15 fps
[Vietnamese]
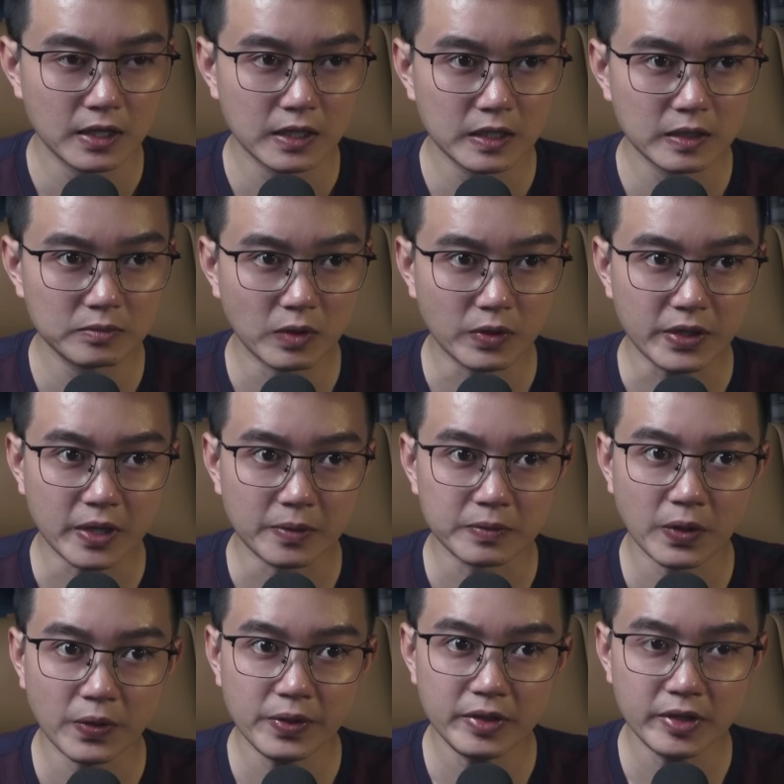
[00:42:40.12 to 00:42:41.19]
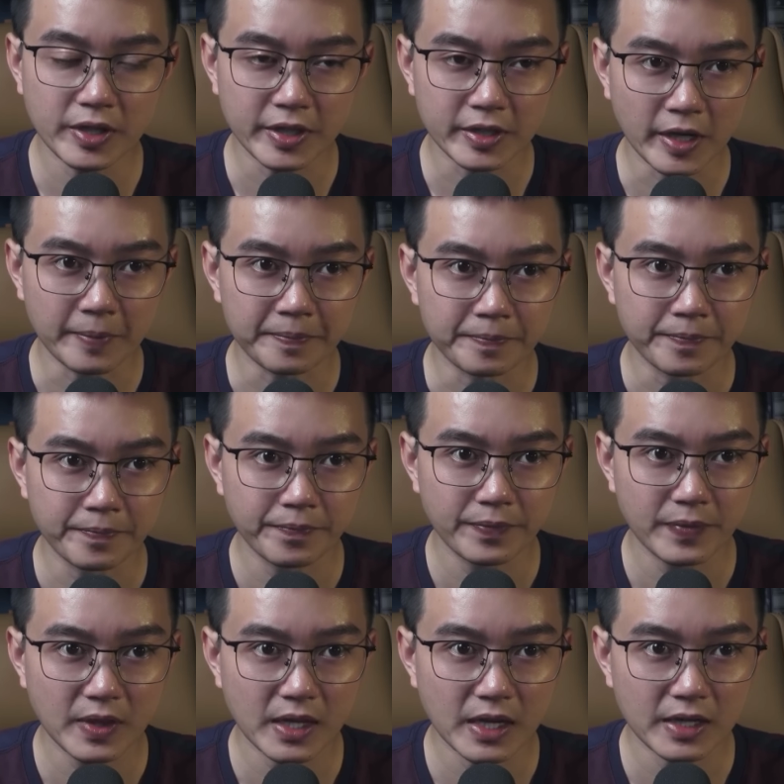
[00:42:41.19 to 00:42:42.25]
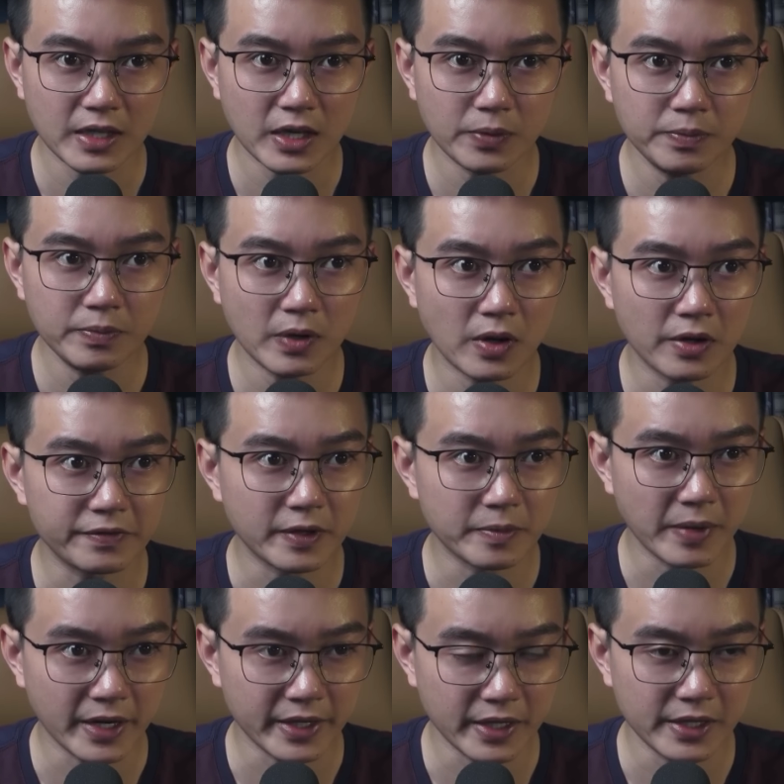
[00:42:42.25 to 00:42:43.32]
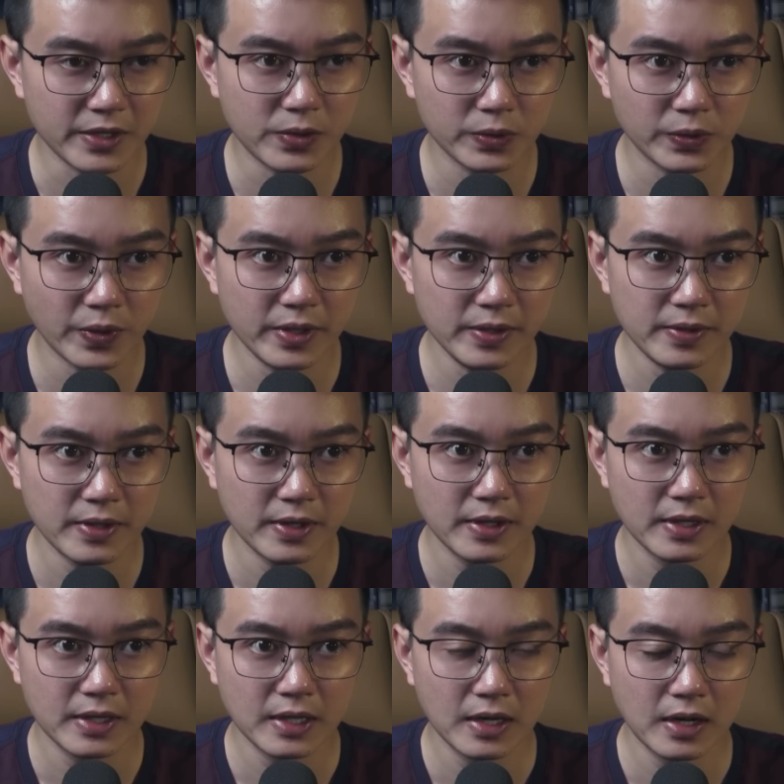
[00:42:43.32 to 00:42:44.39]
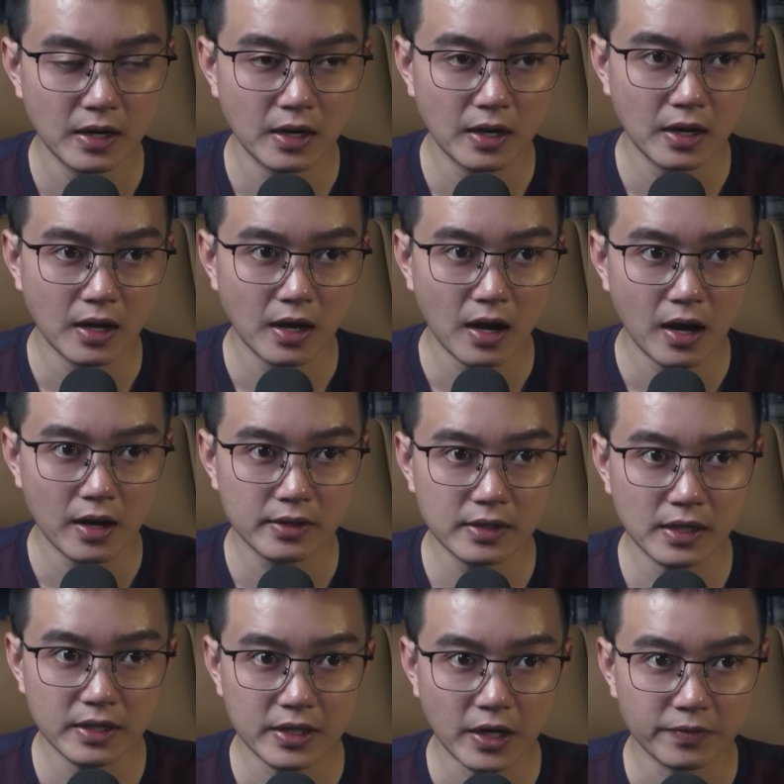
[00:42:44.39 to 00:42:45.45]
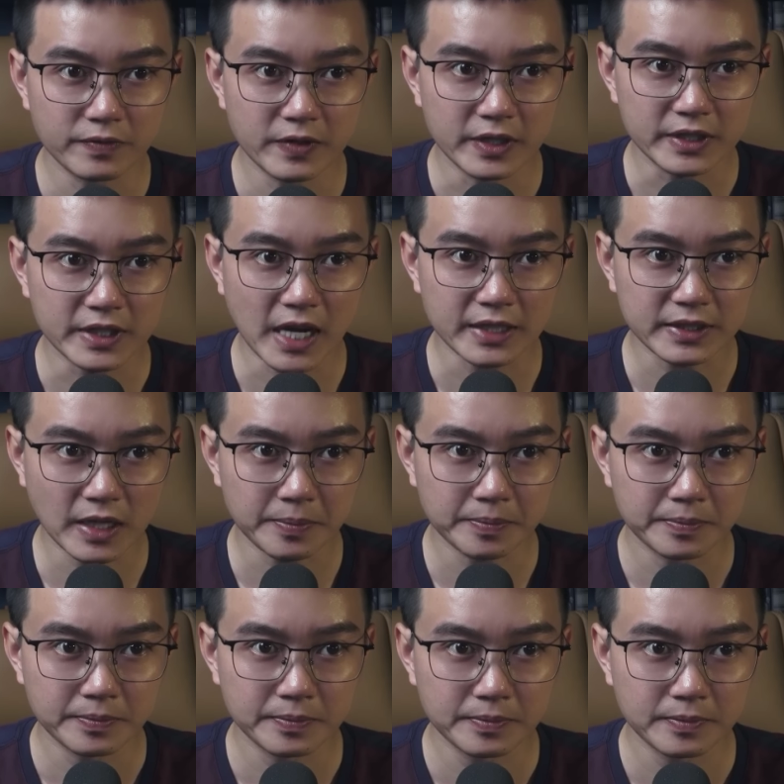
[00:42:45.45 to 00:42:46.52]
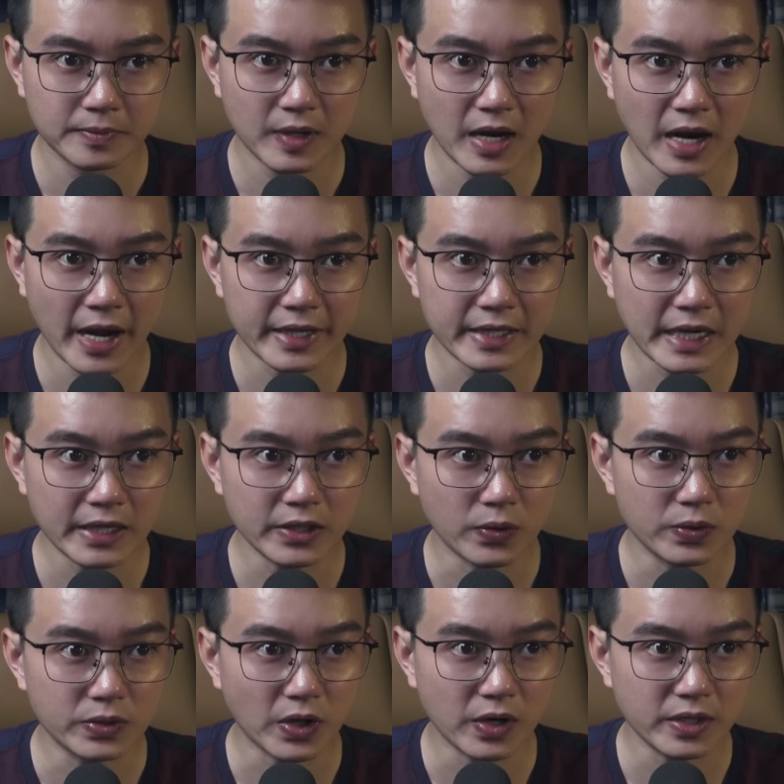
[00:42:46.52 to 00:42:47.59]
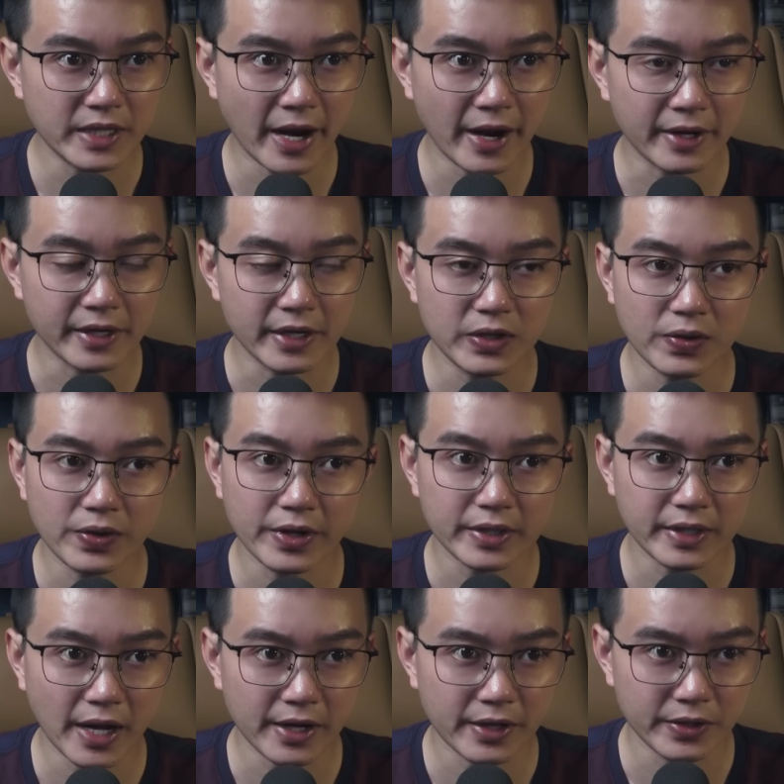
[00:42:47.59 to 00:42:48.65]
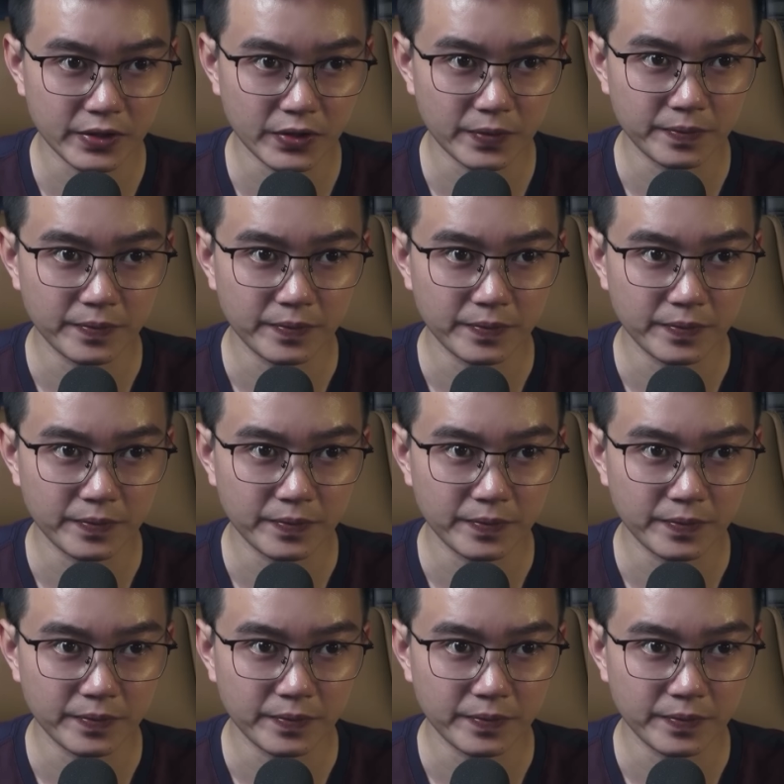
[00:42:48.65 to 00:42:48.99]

Một giọng nói thì thầm nhanh chóng lọt vào màng nhĩ của Thúy. Chất giọng vừa xa xăm lại chẳng đủ rõ ràng để cho người ta hình dung.